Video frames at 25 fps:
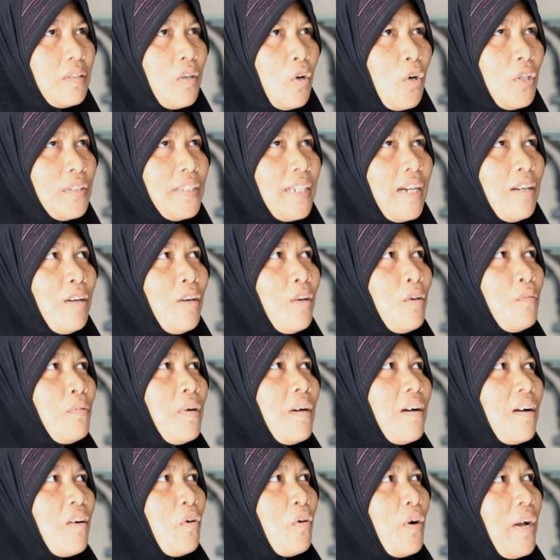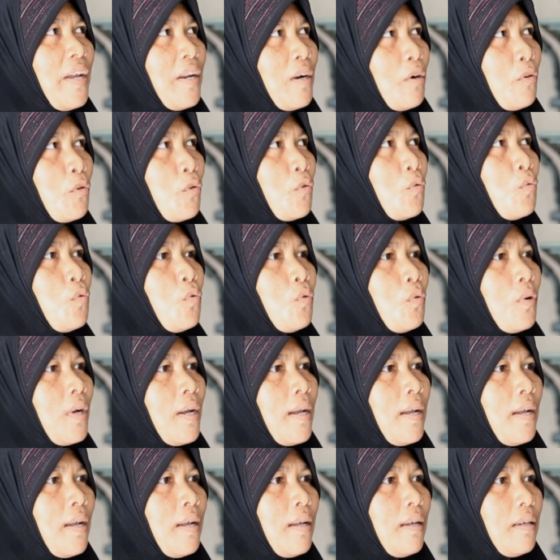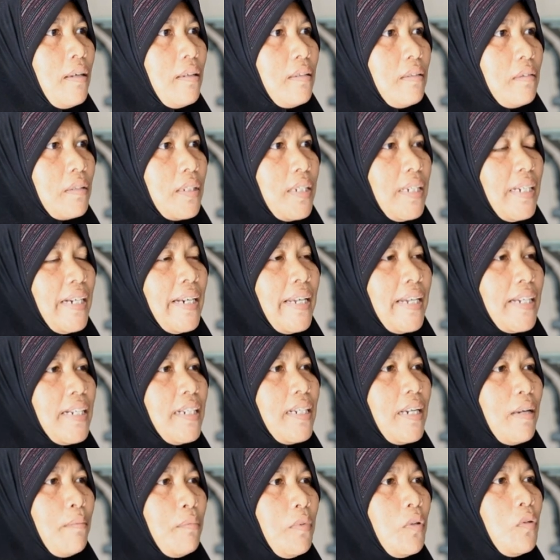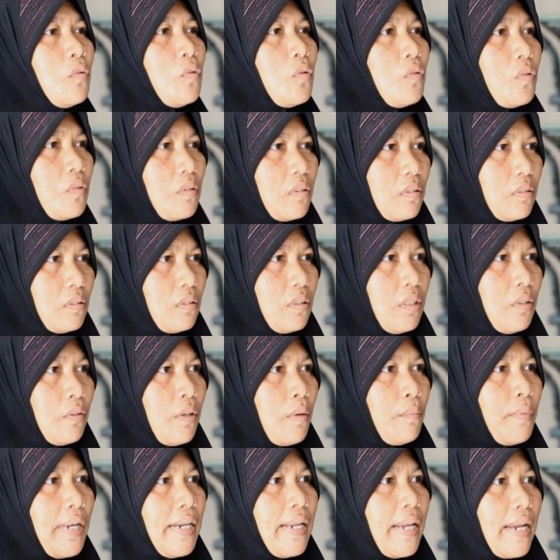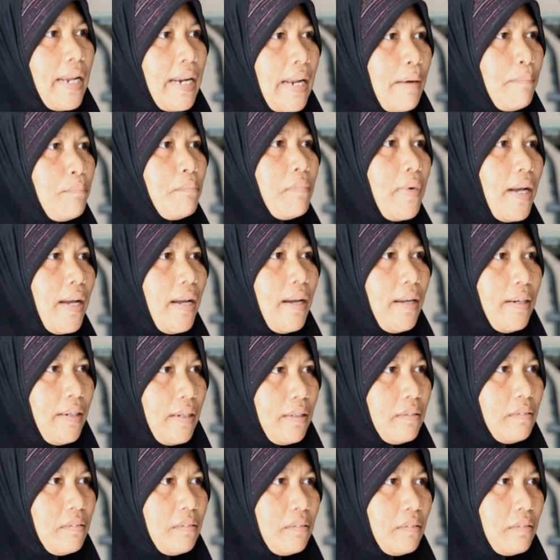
ขอเจ้าลบว่าอให้เรารู้ว่าเกิดอะไรขึ้นกับลูกที่ว่าไม่ได้กลับมานะ